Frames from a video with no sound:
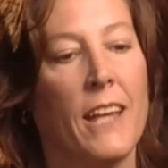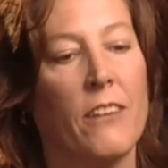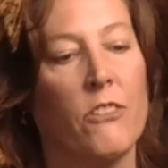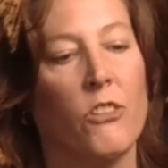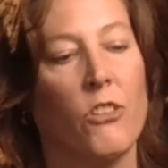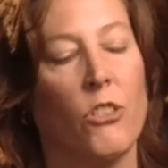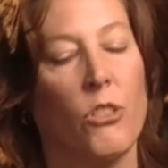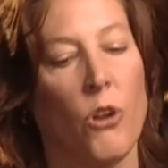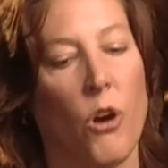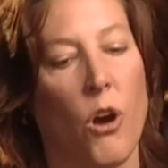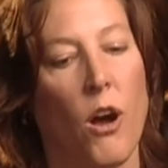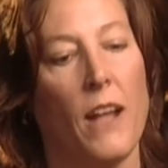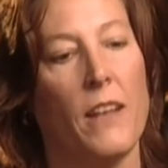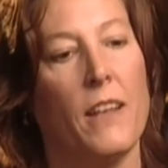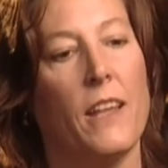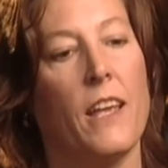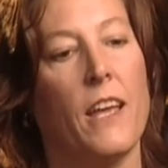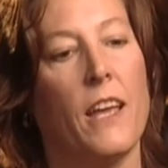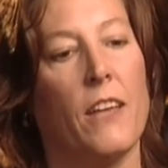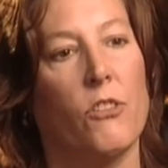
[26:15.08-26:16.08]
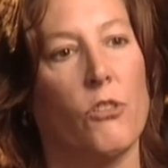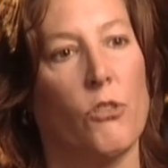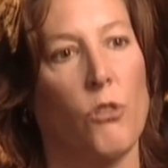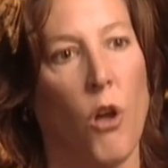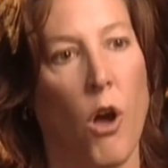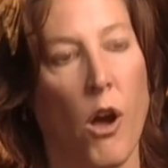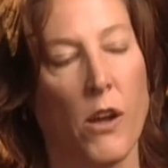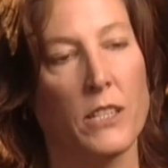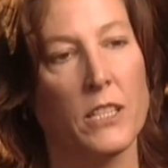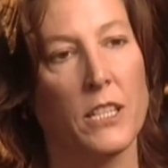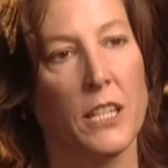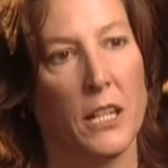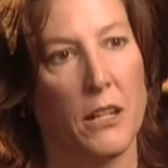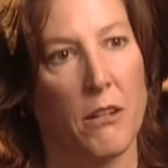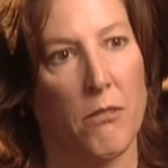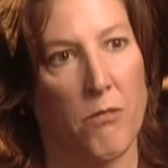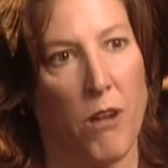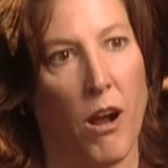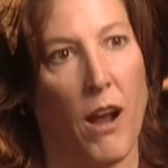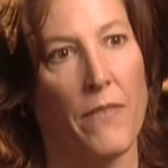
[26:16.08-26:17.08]
Lance devait penser que s'il
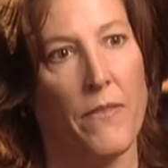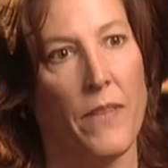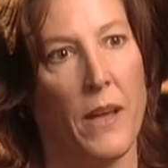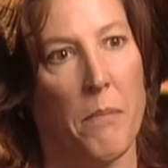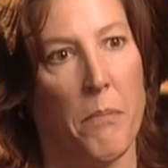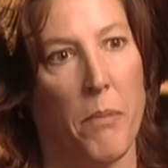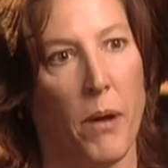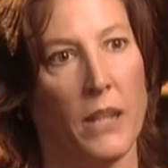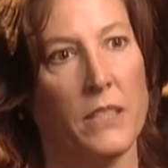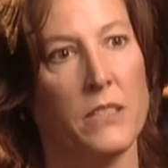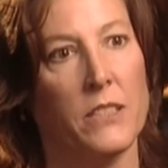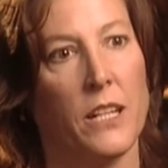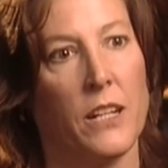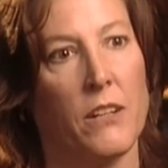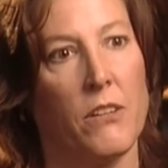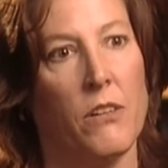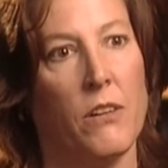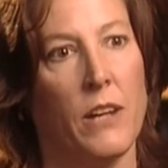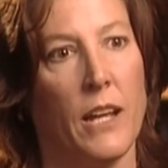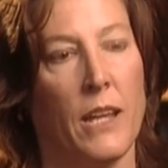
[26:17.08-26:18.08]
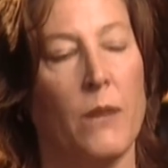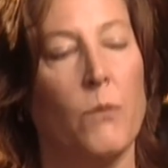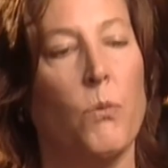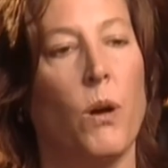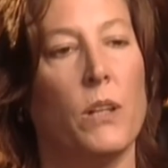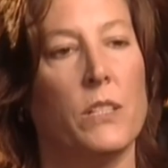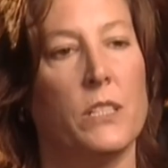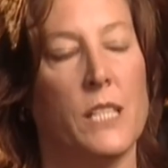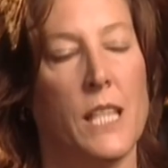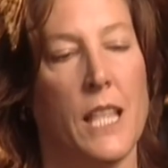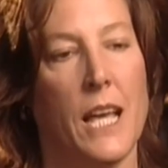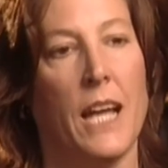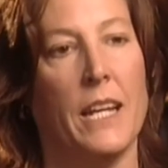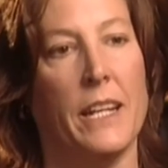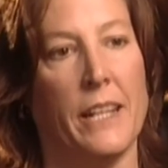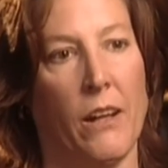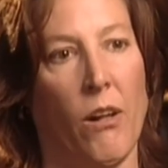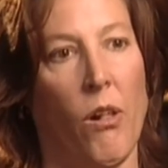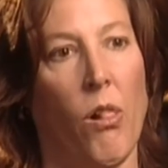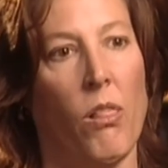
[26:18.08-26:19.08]
continuait de monter à vélo, c'est qu'il n'était pas
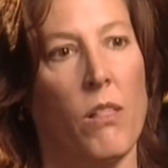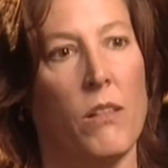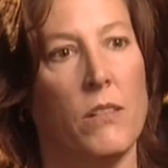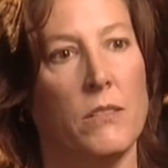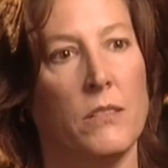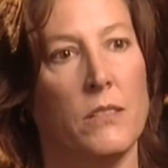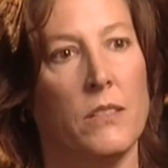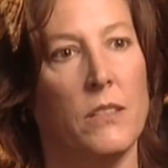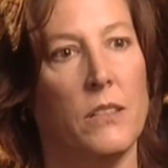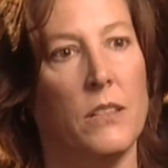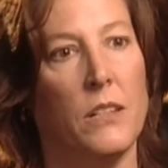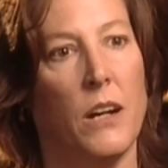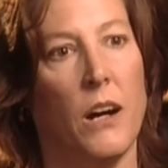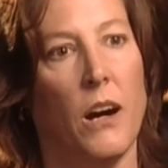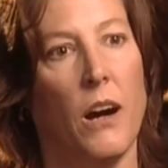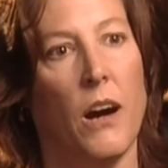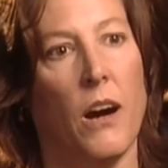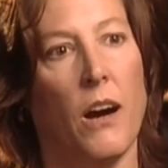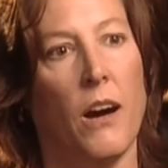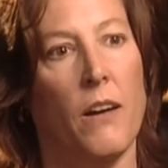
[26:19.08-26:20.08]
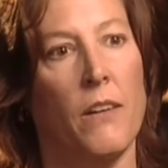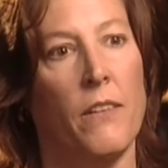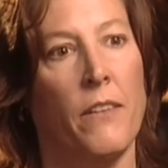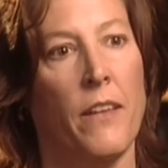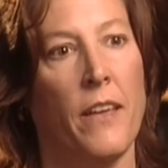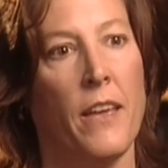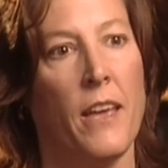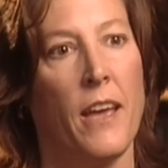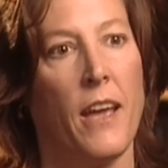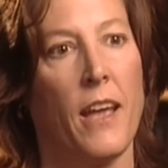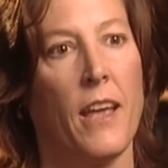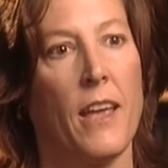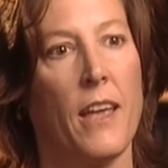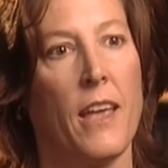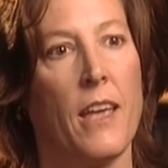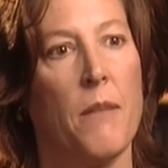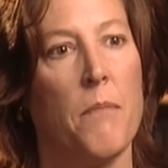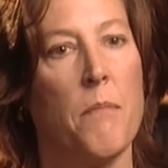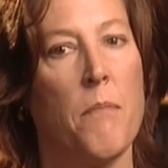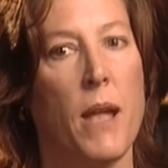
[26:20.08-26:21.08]
si malade que ça. Et en même temps,
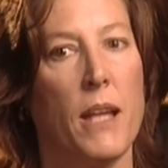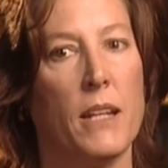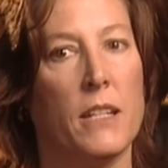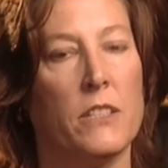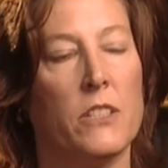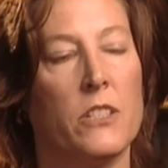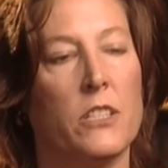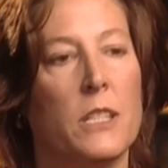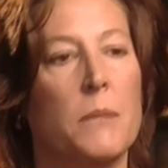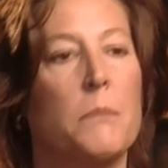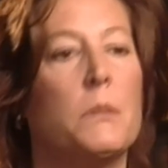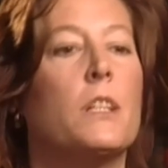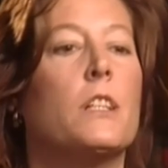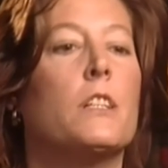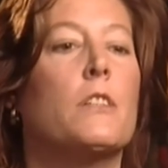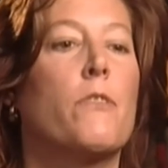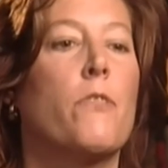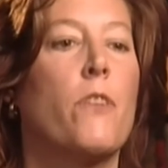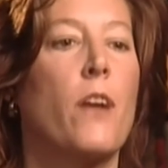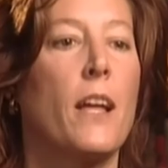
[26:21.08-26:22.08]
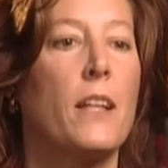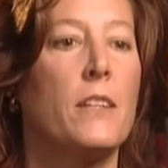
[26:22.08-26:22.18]
ça renvoyait ses amis à l'image